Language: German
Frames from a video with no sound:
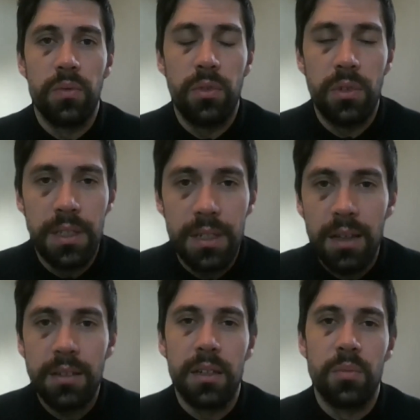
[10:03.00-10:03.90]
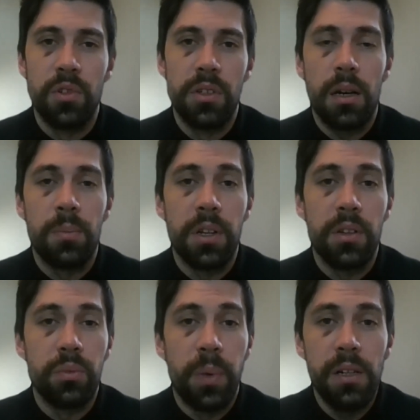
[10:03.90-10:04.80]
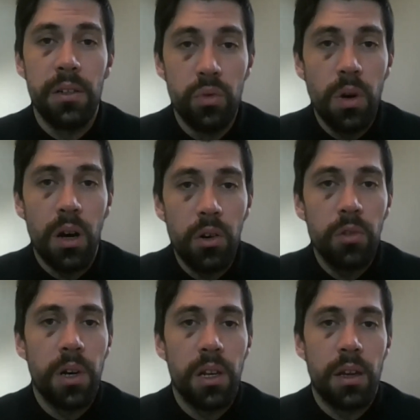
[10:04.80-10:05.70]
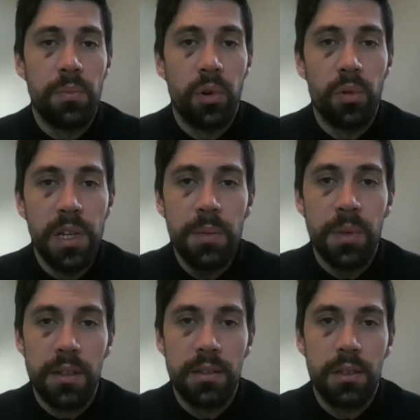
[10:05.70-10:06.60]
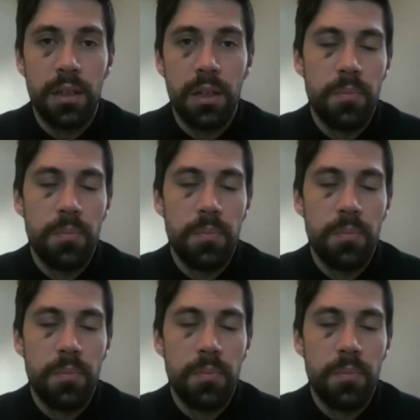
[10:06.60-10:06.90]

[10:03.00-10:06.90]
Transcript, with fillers: und für sie da sein musst. Aber sobald du auch mal ein Problem hast,